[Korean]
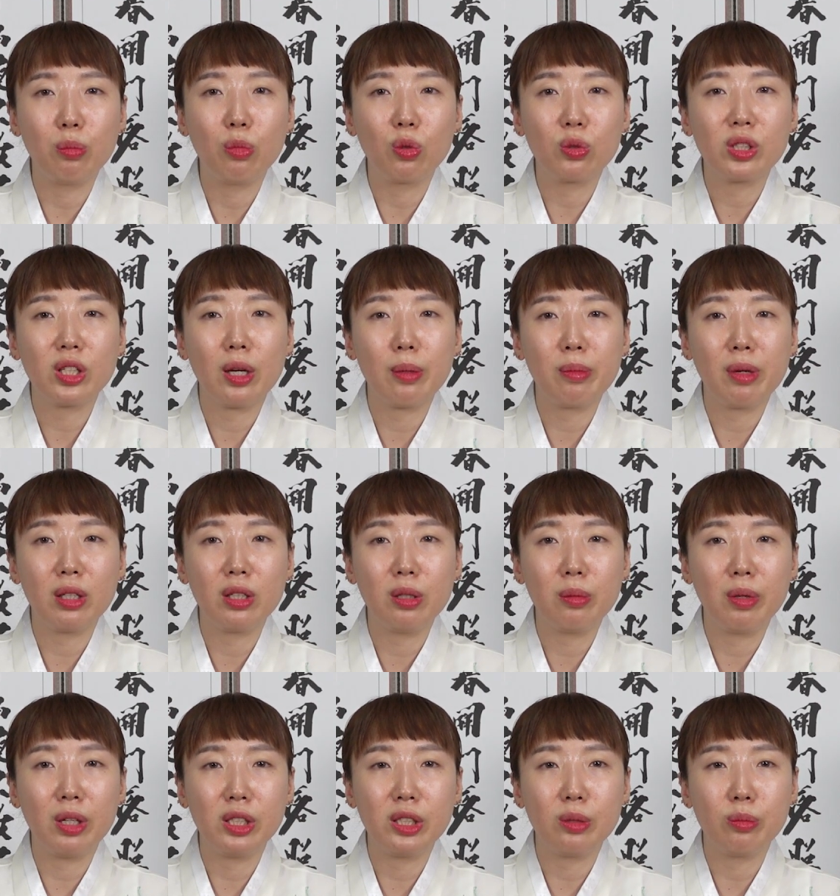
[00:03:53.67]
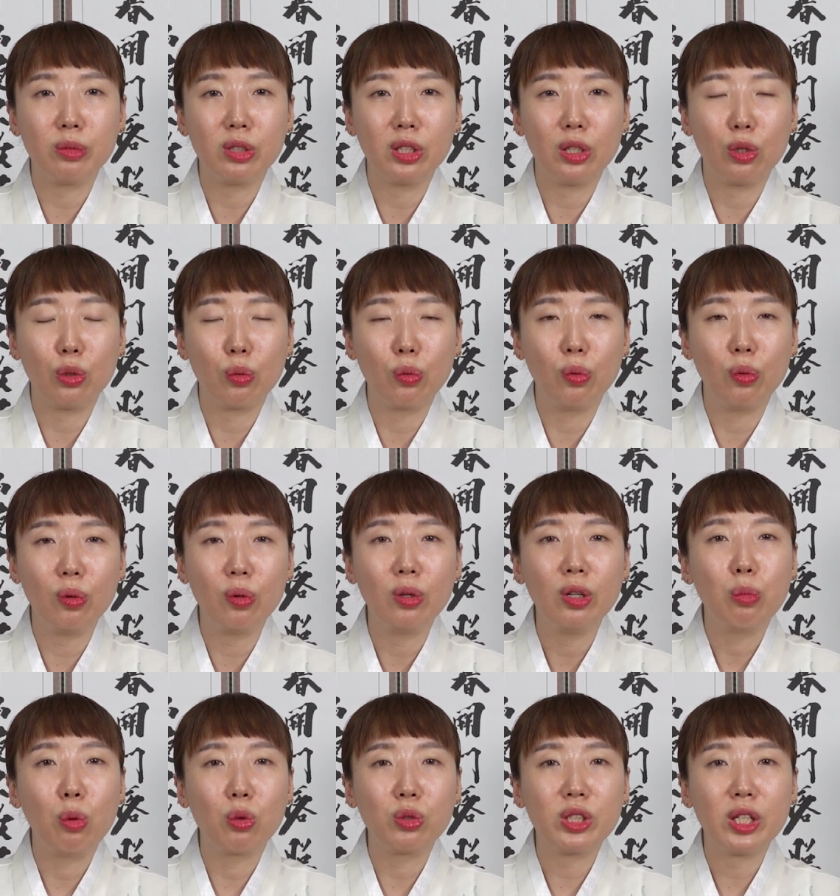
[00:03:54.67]
목차만을 말씀드리고
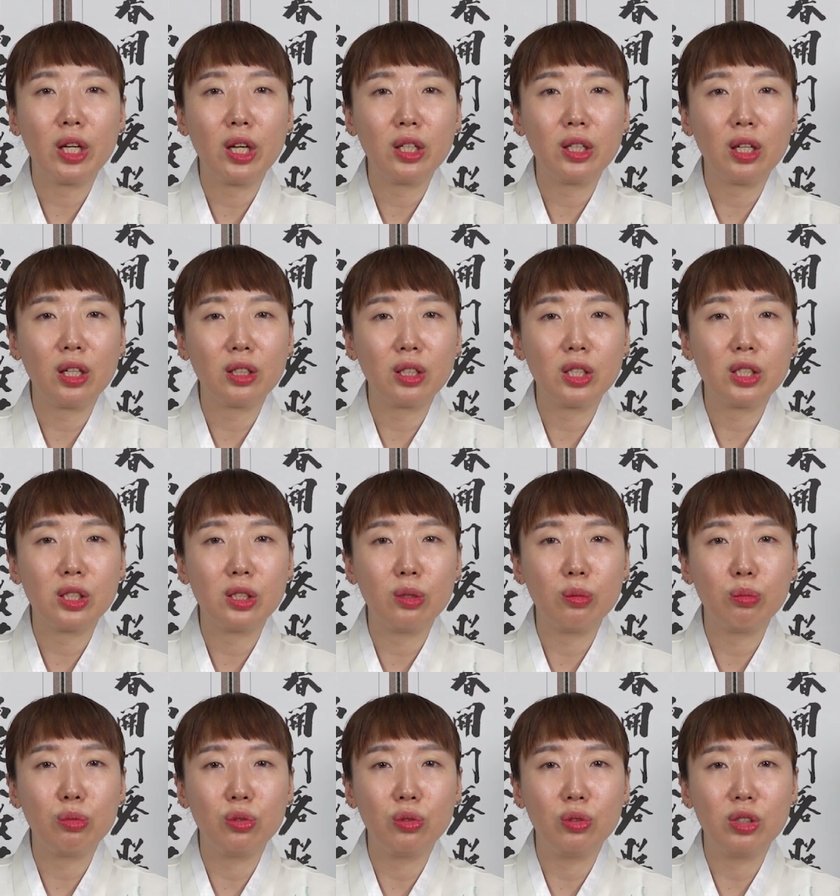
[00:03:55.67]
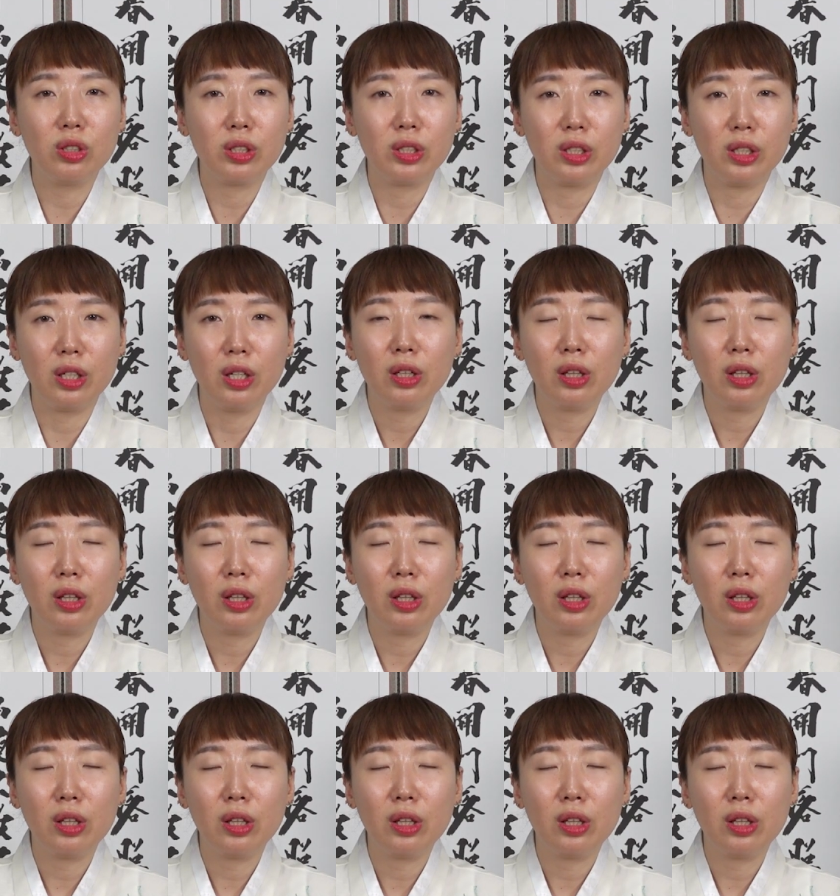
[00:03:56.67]
목차에 해당되시는 분들을